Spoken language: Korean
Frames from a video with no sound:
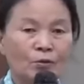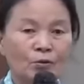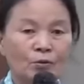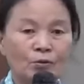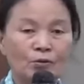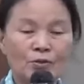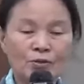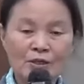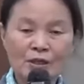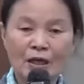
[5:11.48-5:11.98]

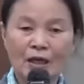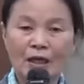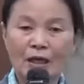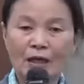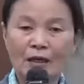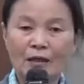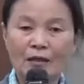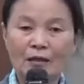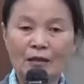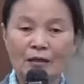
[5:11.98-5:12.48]
오늘
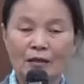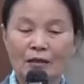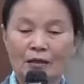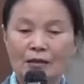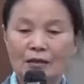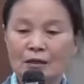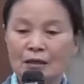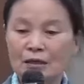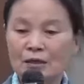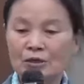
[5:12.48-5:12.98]
제가
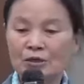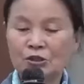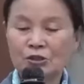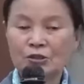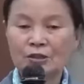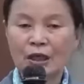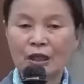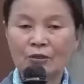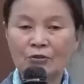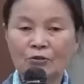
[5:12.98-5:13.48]
이
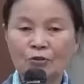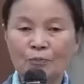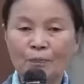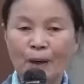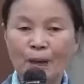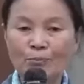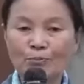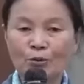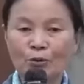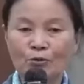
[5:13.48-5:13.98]
식당으로
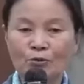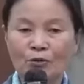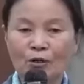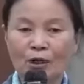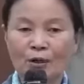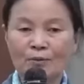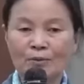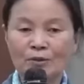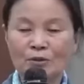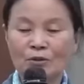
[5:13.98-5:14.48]
밥 먹으러
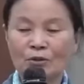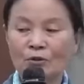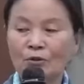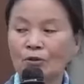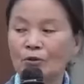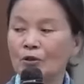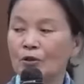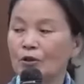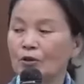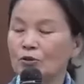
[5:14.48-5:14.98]

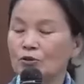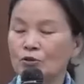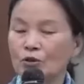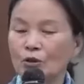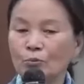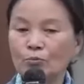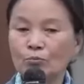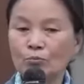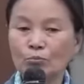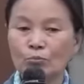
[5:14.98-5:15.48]
가면서
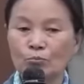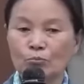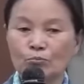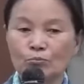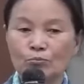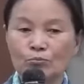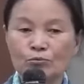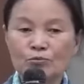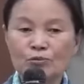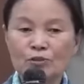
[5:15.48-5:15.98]
저
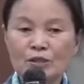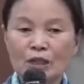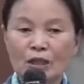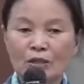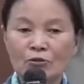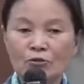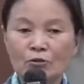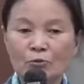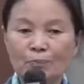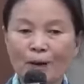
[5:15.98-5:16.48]

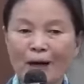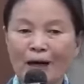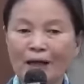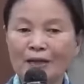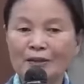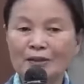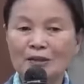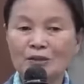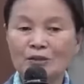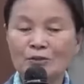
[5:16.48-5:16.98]
문짝으로
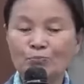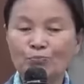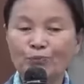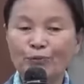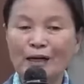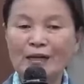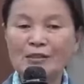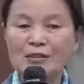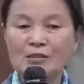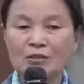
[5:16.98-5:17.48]
바깥이 좀
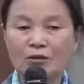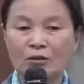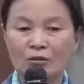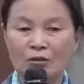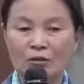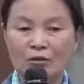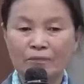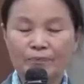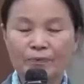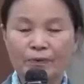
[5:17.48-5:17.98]

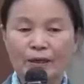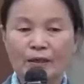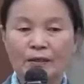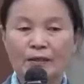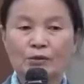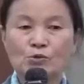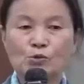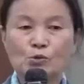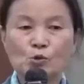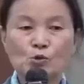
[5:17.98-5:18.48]
봤어.
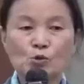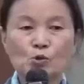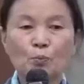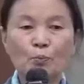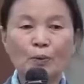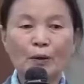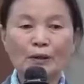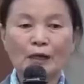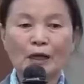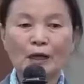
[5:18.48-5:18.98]
그
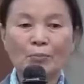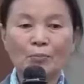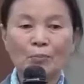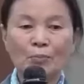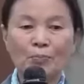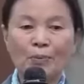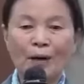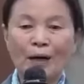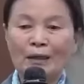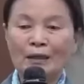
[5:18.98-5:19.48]

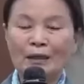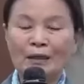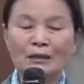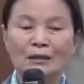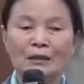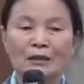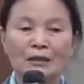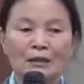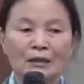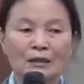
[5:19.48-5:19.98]
손바닥
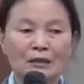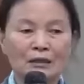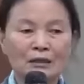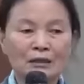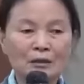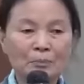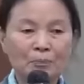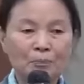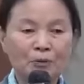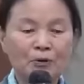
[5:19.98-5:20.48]
빠는
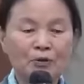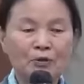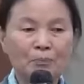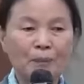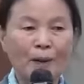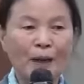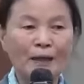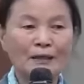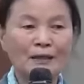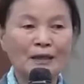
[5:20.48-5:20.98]
그, 그
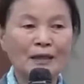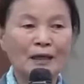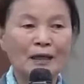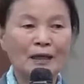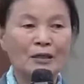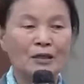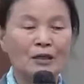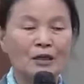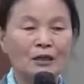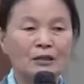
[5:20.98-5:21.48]

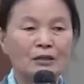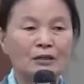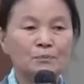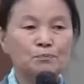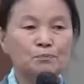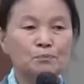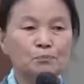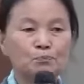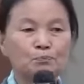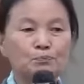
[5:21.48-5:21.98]
바닥에
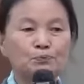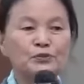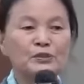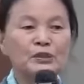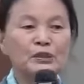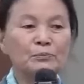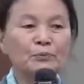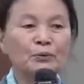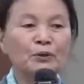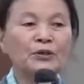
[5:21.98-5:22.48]
그
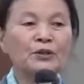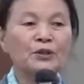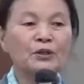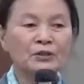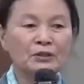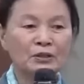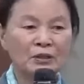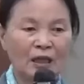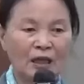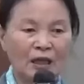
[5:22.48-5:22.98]
풀이
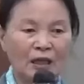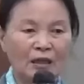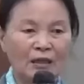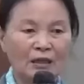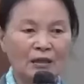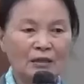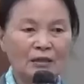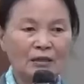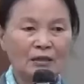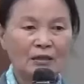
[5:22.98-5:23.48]
뭐여
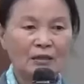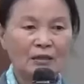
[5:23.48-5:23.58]
그게.